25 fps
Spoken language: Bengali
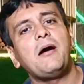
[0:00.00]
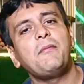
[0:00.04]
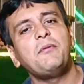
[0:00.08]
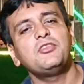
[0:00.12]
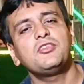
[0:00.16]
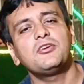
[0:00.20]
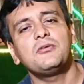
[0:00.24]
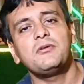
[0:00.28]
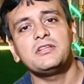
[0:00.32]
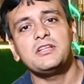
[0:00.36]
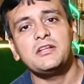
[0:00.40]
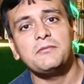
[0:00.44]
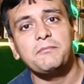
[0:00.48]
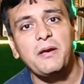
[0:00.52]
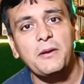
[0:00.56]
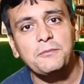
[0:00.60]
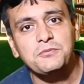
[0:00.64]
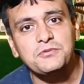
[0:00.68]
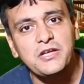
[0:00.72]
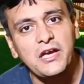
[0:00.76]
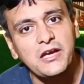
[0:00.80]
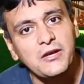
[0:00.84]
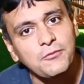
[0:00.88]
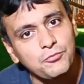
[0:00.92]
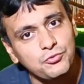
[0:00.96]
আমি তোমাদের
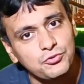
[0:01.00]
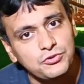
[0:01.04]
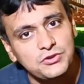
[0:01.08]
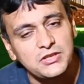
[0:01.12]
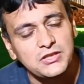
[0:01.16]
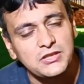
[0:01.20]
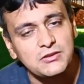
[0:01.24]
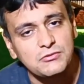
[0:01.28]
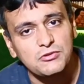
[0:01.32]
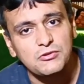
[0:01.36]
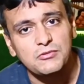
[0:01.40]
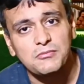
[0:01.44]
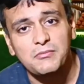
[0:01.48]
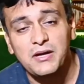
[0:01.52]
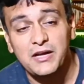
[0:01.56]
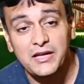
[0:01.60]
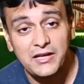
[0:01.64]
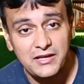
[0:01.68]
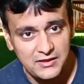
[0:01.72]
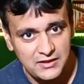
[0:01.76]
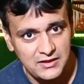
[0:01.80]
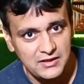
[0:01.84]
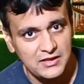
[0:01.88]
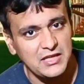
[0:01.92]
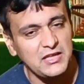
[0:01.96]
ব্যবসায়িক বুদ্ধি দেবো
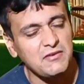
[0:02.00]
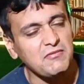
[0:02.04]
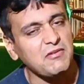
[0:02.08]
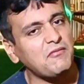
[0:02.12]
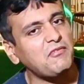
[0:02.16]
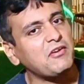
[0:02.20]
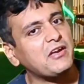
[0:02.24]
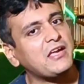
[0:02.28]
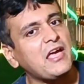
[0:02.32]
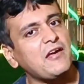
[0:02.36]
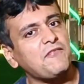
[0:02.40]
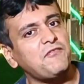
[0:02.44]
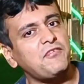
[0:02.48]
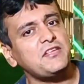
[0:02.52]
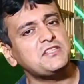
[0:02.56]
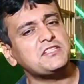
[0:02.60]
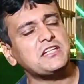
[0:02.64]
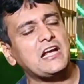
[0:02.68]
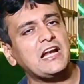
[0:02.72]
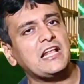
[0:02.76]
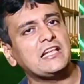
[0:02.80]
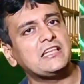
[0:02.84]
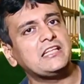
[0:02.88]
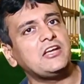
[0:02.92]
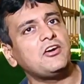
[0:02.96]
মানে কিভাবে ক্যাফে
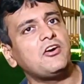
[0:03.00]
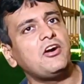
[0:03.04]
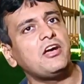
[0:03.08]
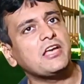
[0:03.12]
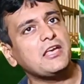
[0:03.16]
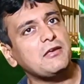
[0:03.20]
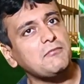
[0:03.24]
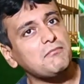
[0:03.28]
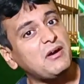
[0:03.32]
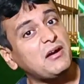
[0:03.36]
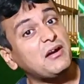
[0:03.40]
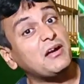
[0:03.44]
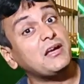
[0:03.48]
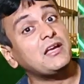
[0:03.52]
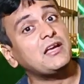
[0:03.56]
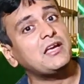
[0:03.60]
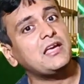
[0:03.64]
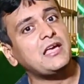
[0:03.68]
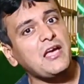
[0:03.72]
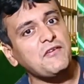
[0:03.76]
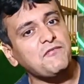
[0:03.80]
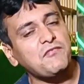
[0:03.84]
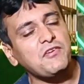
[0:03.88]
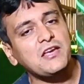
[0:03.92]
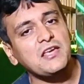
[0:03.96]
চালাতে হয় কিংবা
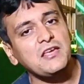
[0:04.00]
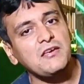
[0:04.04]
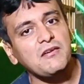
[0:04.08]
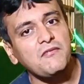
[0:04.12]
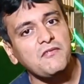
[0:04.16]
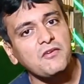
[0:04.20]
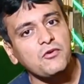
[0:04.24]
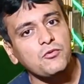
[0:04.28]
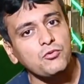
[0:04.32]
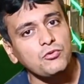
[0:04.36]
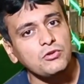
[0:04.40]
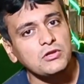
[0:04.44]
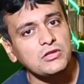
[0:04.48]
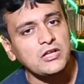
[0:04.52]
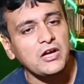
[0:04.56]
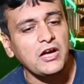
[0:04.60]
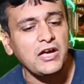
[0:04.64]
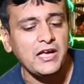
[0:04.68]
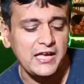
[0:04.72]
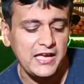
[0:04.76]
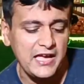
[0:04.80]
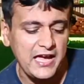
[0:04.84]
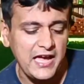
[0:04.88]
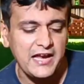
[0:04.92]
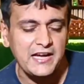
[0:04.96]
ক্যাফে কিভাবে খুলতে
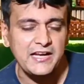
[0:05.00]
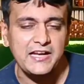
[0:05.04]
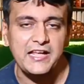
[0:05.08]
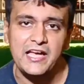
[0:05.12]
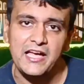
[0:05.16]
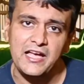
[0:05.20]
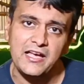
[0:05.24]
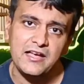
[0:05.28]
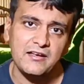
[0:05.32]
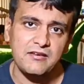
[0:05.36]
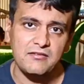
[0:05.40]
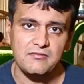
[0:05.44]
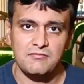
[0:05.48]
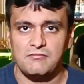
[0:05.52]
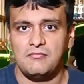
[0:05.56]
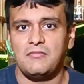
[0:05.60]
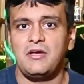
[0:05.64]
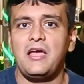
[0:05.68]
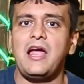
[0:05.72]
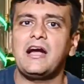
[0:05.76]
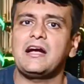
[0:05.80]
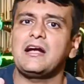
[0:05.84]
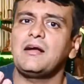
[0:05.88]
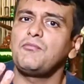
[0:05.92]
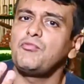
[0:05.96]
হয় এই নিয়ে
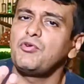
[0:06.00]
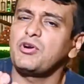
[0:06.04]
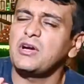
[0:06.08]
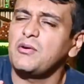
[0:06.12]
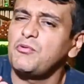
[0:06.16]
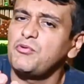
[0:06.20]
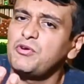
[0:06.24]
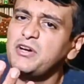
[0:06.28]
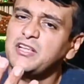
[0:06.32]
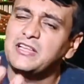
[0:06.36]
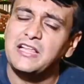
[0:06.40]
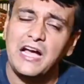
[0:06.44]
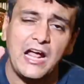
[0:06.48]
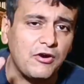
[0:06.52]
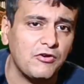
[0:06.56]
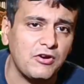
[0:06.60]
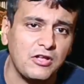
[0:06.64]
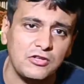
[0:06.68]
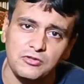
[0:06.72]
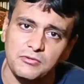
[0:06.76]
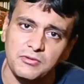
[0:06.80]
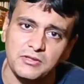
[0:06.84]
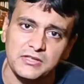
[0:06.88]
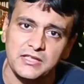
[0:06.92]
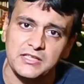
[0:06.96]
একটা মোটামুটি
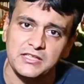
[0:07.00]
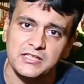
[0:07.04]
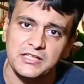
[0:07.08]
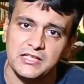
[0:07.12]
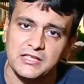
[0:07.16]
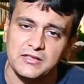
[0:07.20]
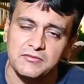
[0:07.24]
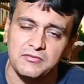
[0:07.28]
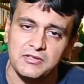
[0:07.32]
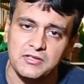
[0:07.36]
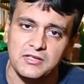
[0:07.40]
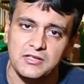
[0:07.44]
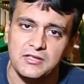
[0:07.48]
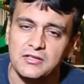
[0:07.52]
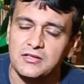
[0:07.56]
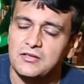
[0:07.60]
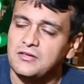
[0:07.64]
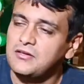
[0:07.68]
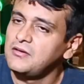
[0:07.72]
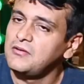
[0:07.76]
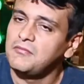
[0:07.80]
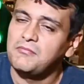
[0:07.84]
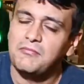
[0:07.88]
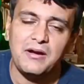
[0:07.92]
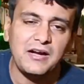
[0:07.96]
ধারণা তোমাদের দিয়ে দেবে
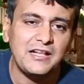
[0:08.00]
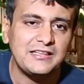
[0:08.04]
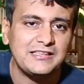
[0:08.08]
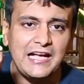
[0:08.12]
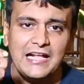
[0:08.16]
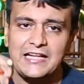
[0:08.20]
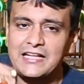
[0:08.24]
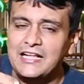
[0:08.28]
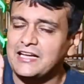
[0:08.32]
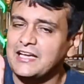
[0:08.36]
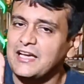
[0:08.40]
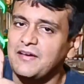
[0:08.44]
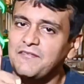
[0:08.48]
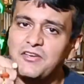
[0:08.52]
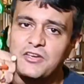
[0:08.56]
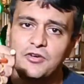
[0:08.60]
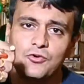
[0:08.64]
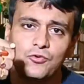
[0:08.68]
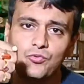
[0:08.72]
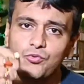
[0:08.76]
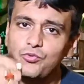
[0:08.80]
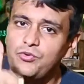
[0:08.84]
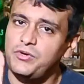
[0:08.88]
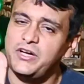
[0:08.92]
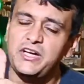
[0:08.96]
মানে দাদাকে আমি
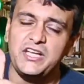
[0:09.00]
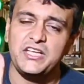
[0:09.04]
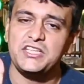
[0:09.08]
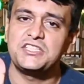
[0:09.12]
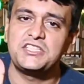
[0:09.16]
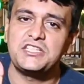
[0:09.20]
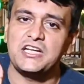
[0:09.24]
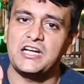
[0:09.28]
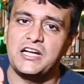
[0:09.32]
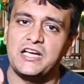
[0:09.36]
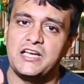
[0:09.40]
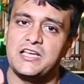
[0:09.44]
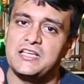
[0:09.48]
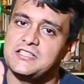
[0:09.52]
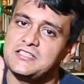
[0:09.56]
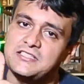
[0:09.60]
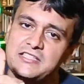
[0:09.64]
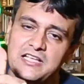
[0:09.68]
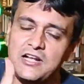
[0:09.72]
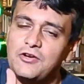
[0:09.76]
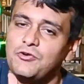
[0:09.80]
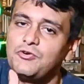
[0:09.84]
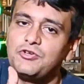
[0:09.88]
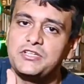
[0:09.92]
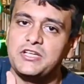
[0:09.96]
কুন্নিশ জানাই
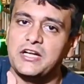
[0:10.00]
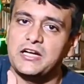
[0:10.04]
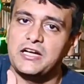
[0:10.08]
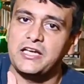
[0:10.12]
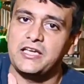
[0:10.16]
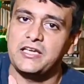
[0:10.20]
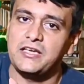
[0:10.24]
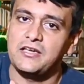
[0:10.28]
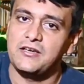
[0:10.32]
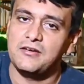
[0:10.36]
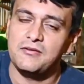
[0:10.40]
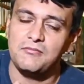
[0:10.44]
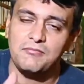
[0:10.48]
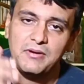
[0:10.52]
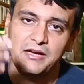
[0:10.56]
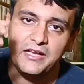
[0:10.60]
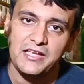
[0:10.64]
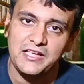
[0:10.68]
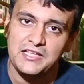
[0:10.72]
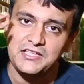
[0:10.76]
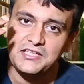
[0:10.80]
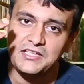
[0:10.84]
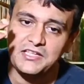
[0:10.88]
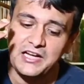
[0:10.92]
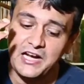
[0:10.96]
সেলুট জানাই
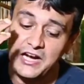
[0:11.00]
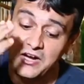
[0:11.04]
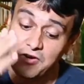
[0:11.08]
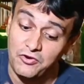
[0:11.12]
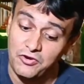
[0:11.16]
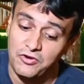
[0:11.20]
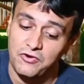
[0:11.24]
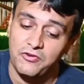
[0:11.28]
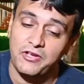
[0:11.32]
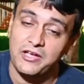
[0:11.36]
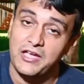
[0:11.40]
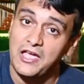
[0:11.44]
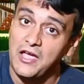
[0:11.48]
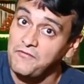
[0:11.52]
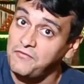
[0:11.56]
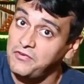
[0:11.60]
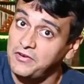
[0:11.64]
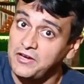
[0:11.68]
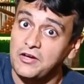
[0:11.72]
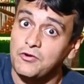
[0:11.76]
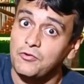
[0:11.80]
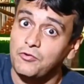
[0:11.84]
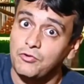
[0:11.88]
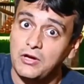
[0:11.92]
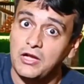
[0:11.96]
মানে ইঞ্জিনিয়ার হয়ে ওই
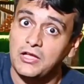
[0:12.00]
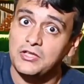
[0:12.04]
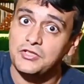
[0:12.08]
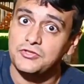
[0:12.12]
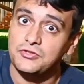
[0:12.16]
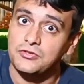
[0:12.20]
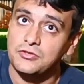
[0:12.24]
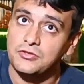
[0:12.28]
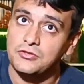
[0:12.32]
ক্যাফেটা খোলার